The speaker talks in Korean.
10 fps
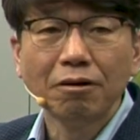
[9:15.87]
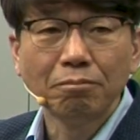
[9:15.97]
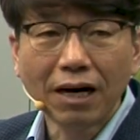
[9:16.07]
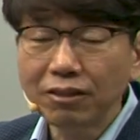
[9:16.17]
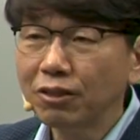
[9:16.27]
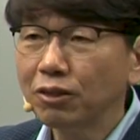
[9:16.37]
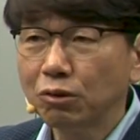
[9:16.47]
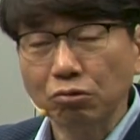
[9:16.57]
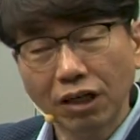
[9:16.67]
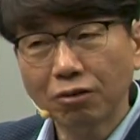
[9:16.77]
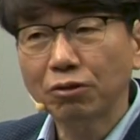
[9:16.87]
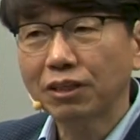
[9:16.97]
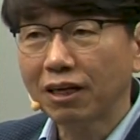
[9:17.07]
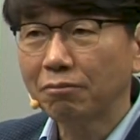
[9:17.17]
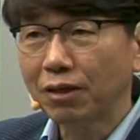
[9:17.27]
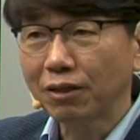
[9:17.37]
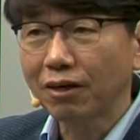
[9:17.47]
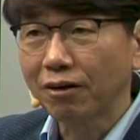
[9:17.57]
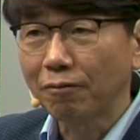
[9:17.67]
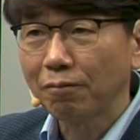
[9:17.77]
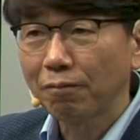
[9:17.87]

많은 걸 투자하고 있다란 말이에요.